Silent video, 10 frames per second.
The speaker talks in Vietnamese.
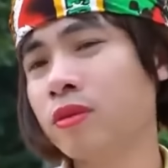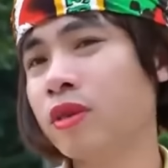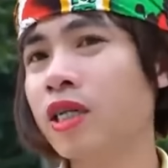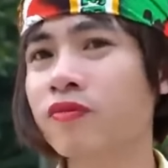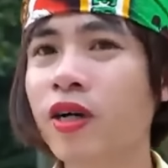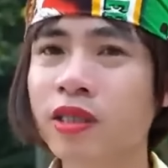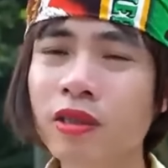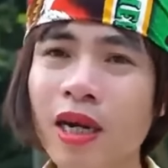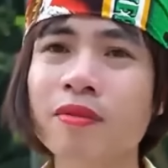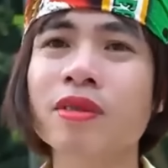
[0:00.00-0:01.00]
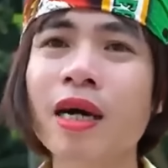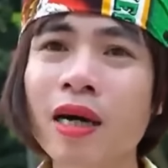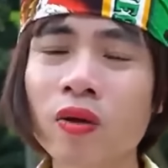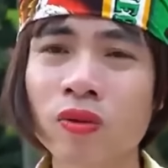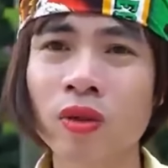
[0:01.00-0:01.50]
đành vậy chứ làm
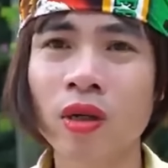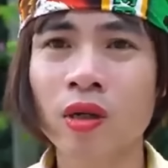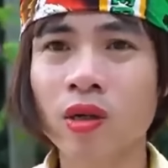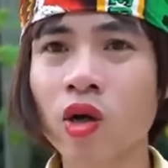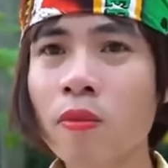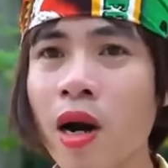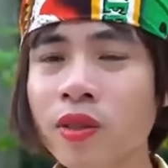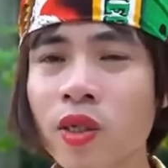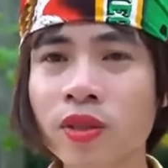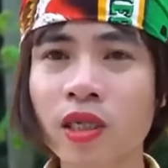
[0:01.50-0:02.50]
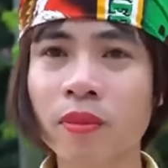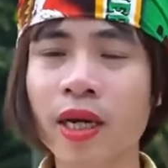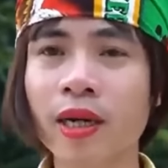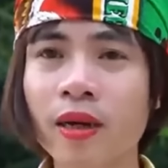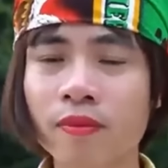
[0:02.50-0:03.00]
sao có bao nhiêu tiền
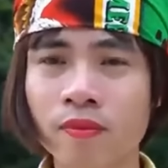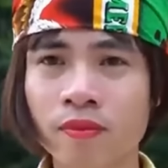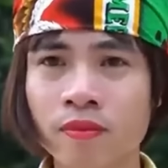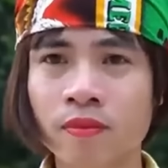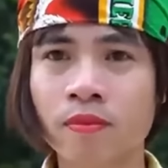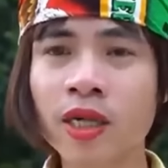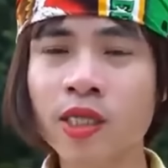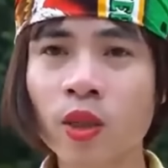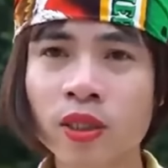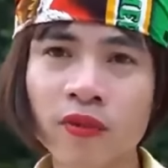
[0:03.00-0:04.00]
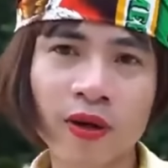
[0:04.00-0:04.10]
mẹ cầm mất rồi thì